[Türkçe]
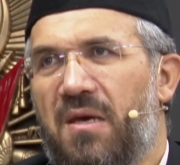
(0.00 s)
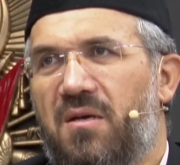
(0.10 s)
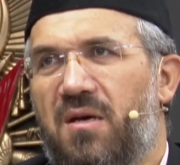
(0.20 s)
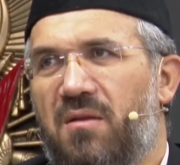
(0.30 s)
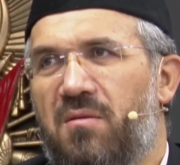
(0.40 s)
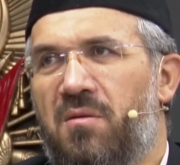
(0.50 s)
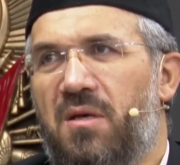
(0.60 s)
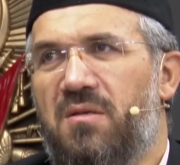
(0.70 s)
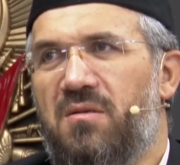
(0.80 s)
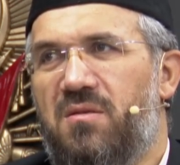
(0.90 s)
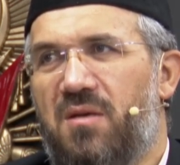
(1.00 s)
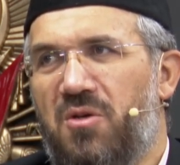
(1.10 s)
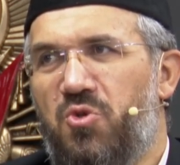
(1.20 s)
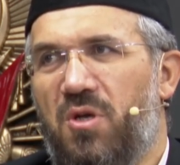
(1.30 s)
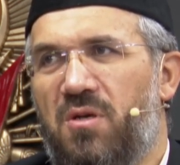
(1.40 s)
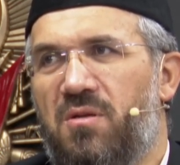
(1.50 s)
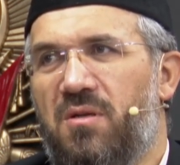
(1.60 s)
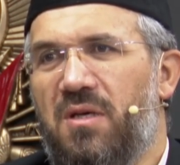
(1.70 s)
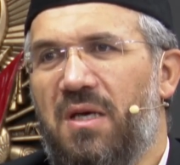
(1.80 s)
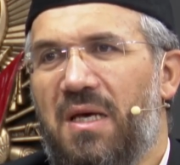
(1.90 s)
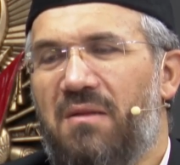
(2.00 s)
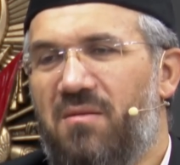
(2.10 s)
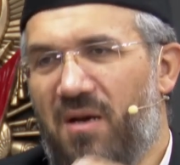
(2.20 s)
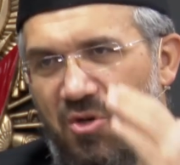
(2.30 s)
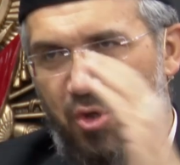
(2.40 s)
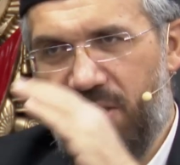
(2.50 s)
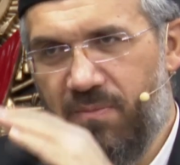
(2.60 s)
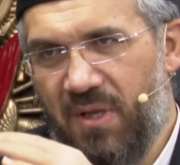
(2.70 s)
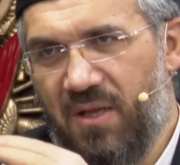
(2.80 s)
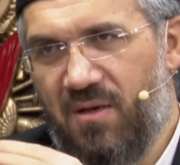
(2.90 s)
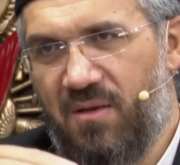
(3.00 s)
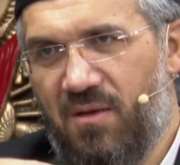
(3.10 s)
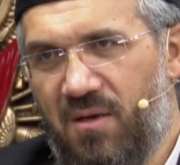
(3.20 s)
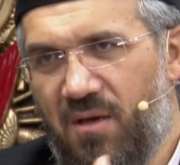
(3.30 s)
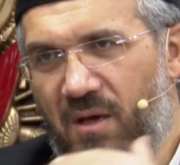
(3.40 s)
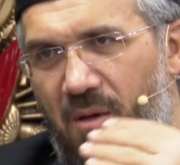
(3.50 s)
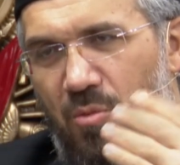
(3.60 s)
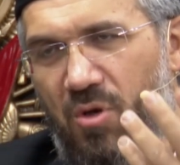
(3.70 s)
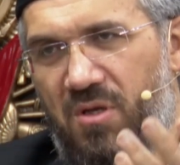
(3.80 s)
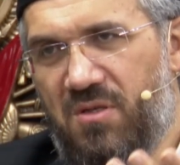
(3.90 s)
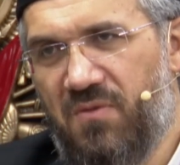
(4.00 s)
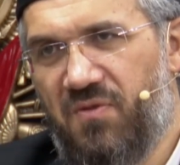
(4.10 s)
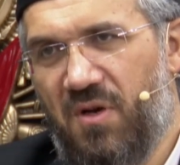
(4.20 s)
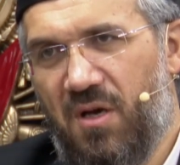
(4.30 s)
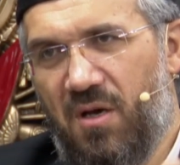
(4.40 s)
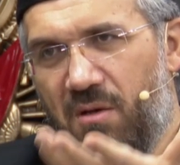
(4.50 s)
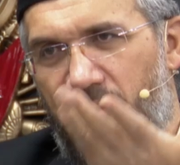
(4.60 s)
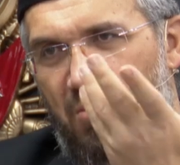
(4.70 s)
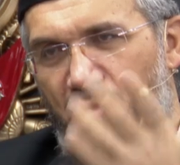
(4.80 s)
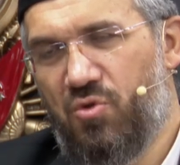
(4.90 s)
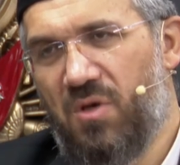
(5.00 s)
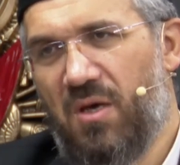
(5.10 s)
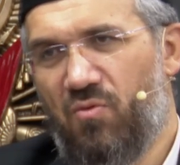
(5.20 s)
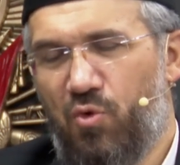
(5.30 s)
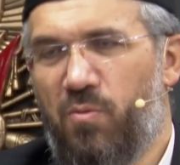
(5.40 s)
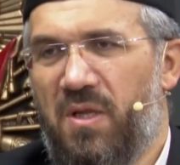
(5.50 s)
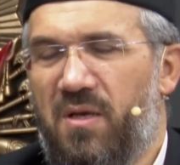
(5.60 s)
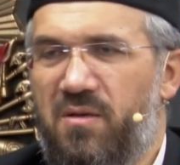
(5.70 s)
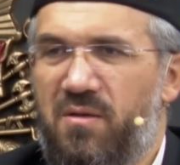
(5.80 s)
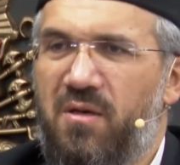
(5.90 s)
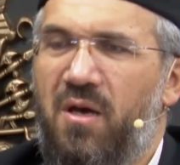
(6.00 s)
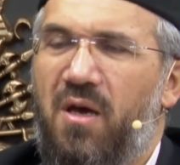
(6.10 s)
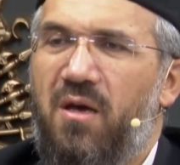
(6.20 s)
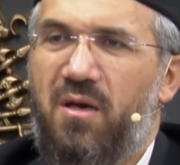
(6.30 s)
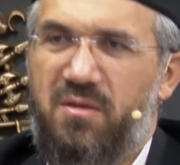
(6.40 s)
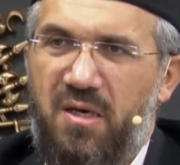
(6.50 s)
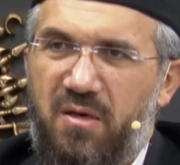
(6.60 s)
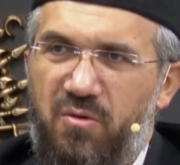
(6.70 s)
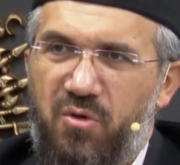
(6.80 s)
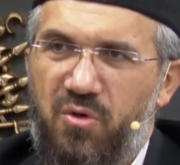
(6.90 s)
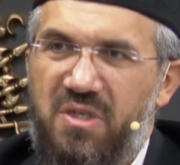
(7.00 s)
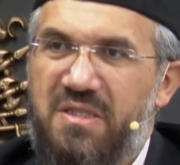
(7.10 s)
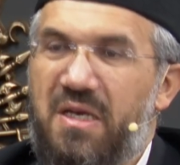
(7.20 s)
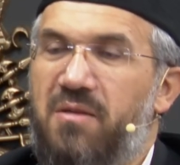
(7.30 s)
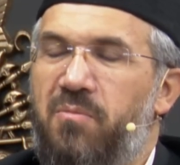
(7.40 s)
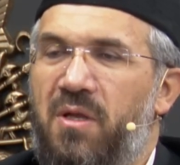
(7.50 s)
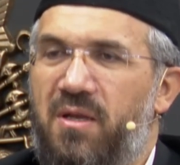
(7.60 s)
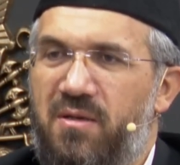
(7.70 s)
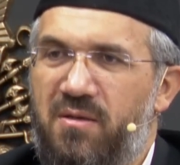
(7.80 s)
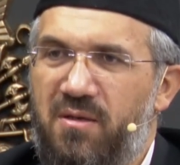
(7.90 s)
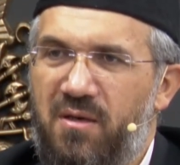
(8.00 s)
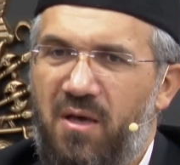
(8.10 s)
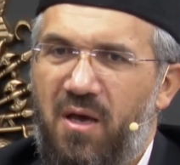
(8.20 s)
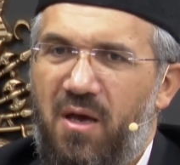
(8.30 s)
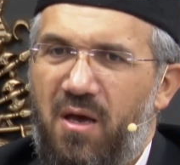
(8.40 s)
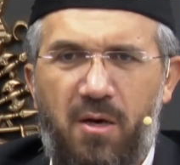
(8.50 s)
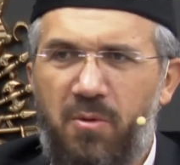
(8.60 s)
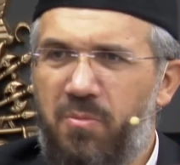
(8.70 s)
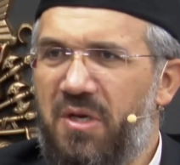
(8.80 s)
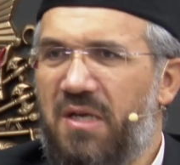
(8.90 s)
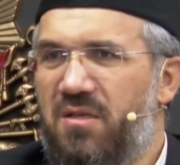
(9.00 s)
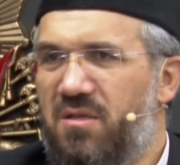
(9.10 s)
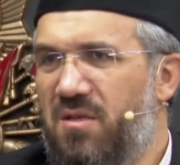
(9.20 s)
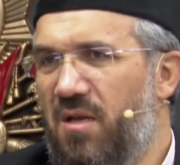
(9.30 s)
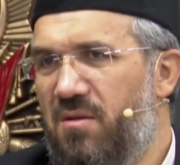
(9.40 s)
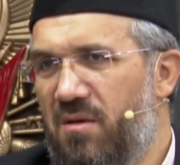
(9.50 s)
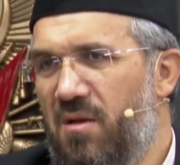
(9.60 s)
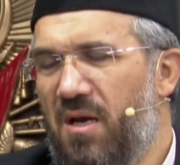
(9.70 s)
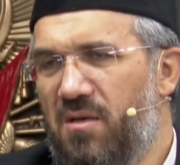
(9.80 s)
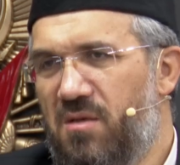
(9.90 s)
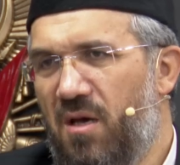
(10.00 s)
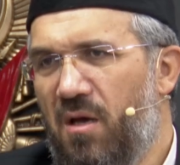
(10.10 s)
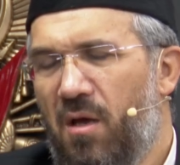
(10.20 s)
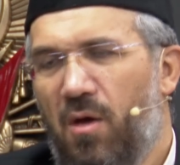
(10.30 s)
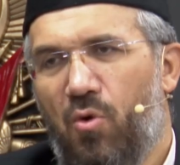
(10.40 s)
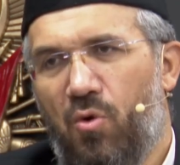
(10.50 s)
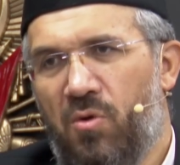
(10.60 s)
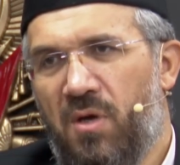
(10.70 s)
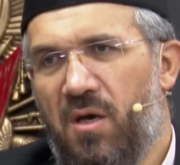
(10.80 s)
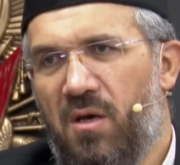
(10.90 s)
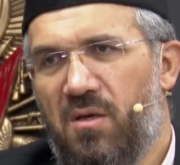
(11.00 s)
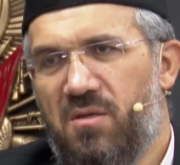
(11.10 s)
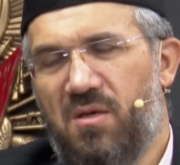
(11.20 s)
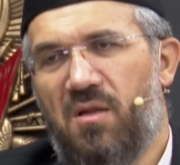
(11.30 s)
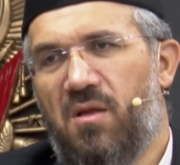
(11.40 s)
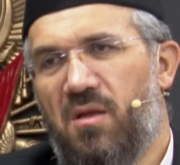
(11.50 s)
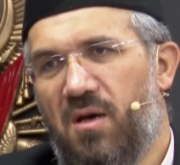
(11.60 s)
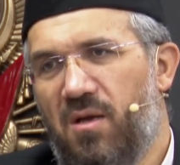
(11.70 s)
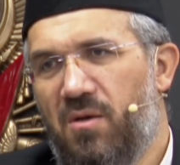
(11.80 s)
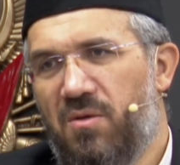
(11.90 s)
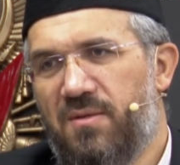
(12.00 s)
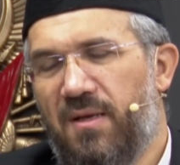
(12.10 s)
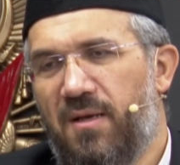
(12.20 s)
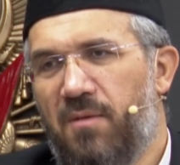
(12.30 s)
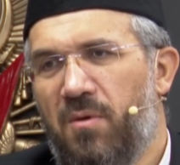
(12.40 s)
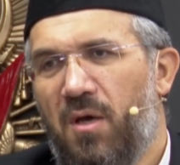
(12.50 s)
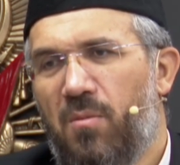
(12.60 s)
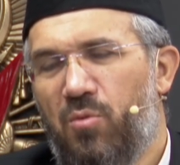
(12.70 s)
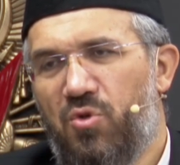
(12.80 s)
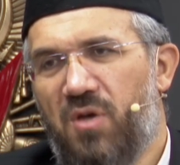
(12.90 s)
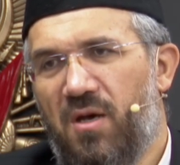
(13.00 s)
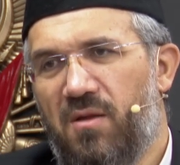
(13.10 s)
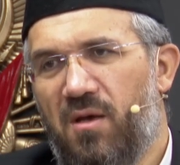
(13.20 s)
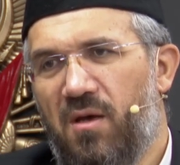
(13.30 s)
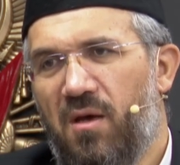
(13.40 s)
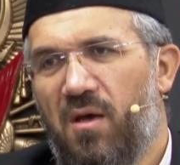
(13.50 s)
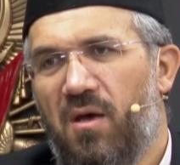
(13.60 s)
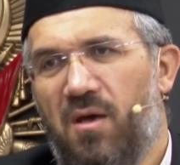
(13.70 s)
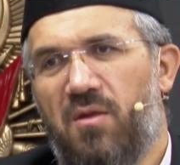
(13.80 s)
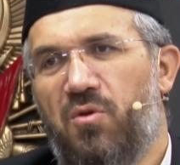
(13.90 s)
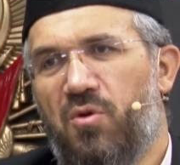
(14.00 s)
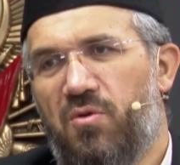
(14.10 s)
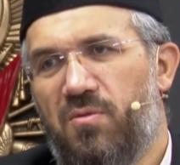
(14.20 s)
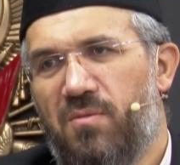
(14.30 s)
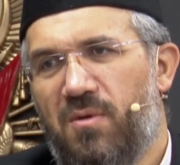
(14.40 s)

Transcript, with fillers: kadınların saçlarını tıraş etmelerini, böyle sıfıra, ustaya vurmalarını yasaklıyor. Kısaltmalarını ama biraz kısaltırlarsa ona sallallahu aleyhi ve sellem müsaade ediyor.